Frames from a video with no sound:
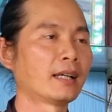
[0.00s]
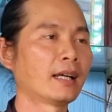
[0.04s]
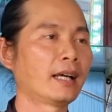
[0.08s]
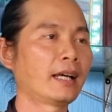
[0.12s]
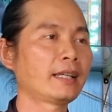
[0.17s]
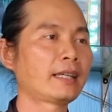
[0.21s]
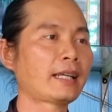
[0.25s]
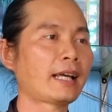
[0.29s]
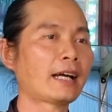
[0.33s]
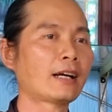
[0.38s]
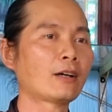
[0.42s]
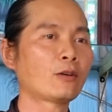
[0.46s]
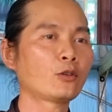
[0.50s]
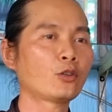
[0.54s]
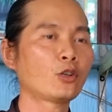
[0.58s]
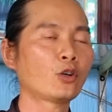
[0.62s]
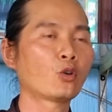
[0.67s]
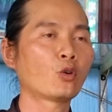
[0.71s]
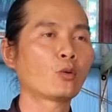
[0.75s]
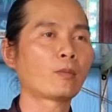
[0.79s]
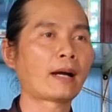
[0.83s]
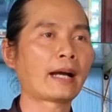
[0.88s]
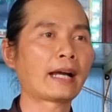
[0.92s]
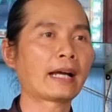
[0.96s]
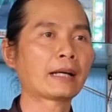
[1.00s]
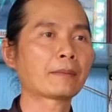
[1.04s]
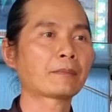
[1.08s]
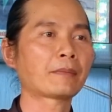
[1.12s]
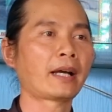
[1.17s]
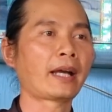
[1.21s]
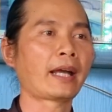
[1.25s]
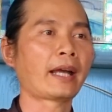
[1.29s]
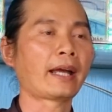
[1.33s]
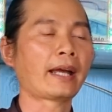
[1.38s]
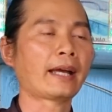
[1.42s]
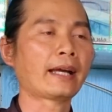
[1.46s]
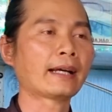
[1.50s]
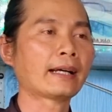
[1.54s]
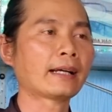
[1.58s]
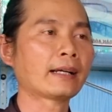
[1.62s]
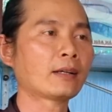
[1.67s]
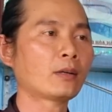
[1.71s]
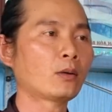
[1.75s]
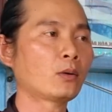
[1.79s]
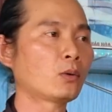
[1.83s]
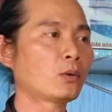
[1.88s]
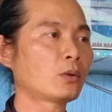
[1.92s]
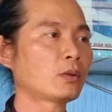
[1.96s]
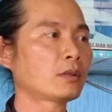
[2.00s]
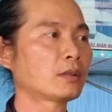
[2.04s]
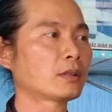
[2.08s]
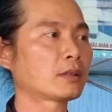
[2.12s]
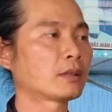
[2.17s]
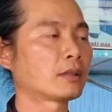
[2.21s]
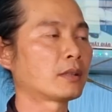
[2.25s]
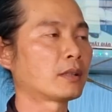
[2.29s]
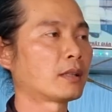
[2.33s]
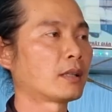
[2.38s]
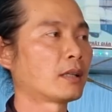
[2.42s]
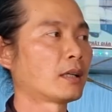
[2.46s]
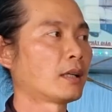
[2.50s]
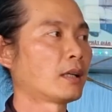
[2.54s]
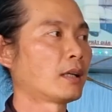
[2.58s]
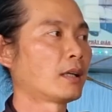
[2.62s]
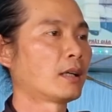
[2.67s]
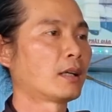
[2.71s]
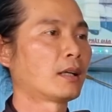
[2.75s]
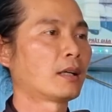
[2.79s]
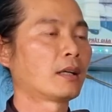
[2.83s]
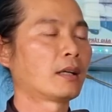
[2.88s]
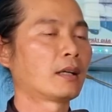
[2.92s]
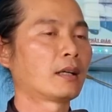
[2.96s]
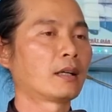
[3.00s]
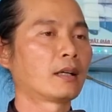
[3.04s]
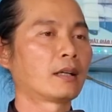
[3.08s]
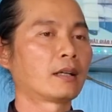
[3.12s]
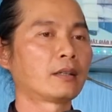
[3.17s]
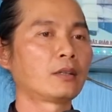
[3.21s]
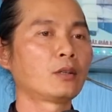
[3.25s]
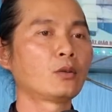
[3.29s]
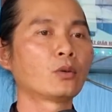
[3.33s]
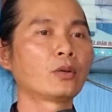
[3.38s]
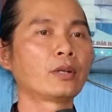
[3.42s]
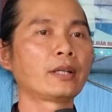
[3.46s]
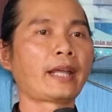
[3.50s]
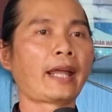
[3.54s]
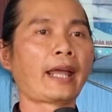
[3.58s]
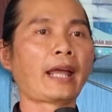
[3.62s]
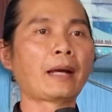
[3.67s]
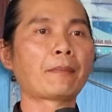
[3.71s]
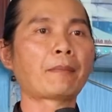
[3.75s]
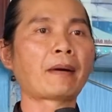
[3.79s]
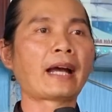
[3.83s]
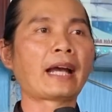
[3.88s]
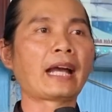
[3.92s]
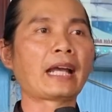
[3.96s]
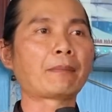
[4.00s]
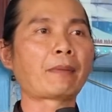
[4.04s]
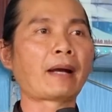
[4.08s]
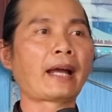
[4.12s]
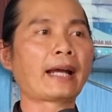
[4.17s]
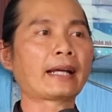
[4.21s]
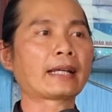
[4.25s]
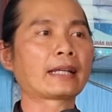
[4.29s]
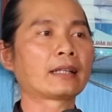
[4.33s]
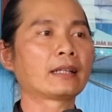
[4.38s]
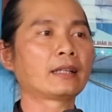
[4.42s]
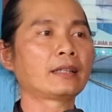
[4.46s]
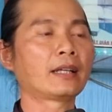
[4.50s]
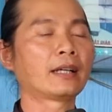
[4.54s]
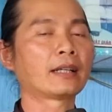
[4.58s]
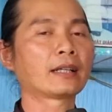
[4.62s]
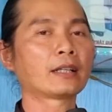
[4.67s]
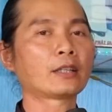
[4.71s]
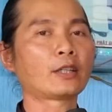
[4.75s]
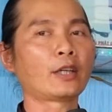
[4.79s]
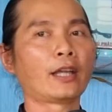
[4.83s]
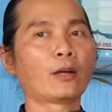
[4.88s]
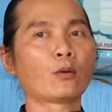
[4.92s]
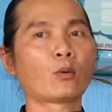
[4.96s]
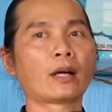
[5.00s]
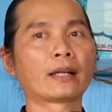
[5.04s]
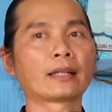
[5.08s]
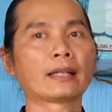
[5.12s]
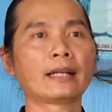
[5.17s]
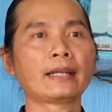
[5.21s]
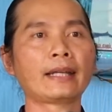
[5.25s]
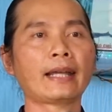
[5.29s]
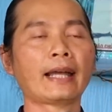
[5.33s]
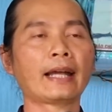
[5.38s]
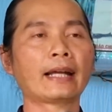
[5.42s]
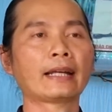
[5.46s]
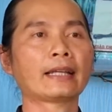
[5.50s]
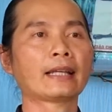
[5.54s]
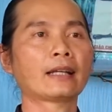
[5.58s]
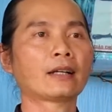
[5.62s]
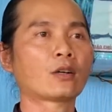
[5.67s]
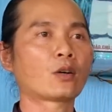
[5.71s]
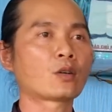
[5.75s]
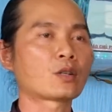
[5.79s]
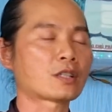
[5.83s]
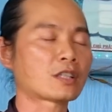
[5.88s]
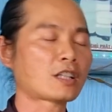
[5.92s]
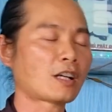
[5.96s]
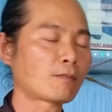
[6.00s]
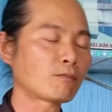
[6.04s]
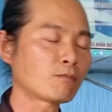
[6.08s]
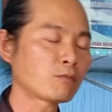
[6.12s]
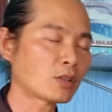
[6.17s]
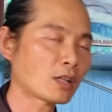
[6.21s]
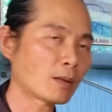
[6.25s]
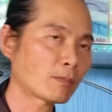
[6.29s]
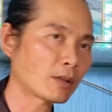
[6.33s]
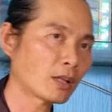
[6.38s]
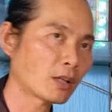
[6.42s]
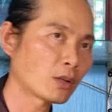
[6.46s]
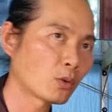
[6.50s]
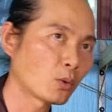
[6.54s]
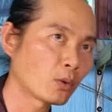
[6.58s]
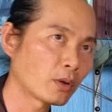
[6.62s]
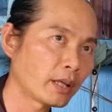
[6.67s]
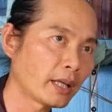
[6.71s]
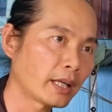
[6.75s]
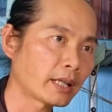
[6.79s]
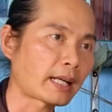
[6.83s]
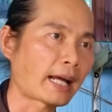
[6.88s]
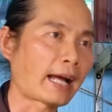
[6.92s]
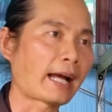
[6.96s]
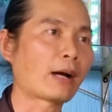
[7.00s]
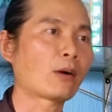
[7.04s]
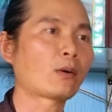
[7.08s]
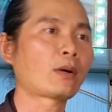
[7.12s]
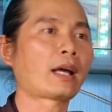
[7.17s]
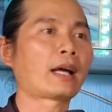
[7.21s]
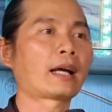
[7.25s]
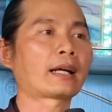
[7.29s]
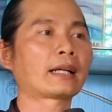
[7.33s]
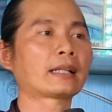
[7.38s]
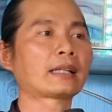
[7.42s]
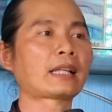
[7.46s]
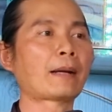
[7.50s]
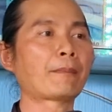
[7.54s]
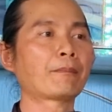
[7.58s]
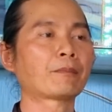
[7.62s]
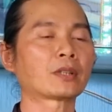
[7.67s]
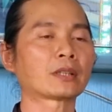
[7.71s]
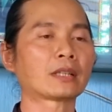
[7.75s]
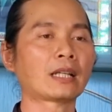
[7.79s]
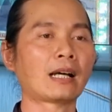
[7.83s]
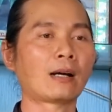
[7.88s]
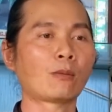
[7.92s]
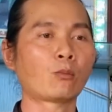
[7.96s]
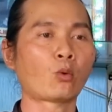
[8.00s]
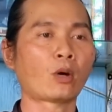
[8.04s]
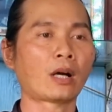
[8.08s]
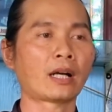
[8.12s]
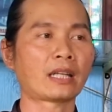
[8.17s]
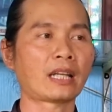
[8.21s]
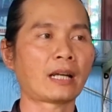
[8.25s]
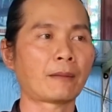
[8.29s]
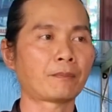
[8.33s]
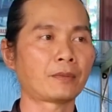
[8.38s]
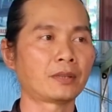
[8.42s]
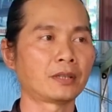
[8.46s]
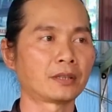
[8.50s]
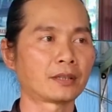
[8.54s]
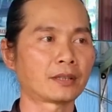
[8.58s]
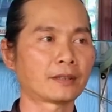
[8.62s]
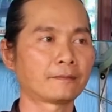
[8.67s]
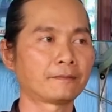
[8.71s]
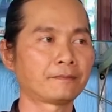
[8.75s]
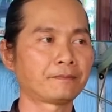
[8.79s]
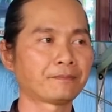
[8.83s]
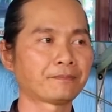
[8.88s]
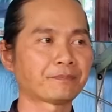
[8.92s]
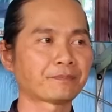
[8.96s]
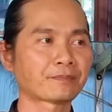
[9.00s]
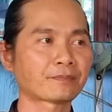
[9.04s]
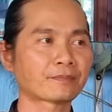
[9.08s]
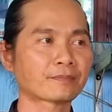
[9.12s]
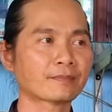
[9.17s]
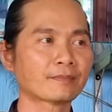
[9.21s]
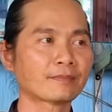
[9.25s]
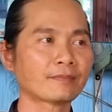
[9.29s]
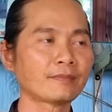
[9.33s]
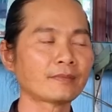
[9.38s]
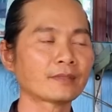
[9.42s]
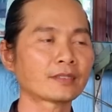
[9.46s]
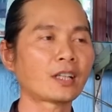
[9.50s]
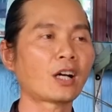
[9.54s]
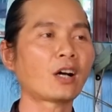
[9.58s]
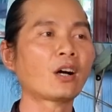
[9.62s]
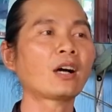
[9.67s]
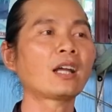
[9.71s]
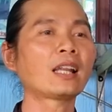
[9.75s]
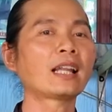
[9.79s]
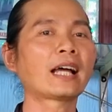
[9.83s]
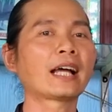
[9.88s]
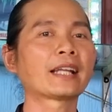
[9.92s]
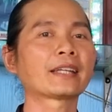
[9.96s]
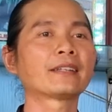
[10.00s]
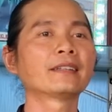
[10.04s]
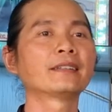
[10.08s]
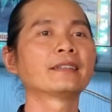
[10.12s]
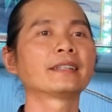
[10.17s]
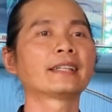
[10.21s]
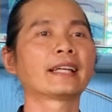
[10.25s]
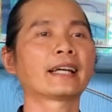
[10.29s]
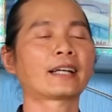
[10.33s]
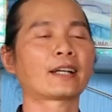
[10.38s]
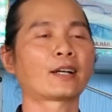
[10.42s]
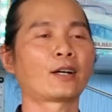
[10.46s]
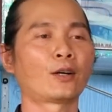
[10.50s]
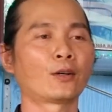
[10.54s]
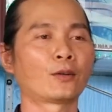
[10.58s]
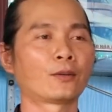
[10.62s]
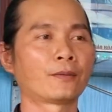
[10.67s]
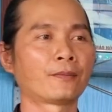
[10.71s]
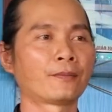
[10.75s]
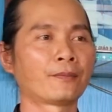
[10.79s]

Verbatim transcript: hay giao du bạn bè ăn uống rồi à, vui vẻ bài bạc gì đó, những cái chuyện ngoài thế gian. Chứ còn sống trong cái khuôn viên đạo là cái tâm người ta không hòa nhập được, đó là chưa giác ngộ.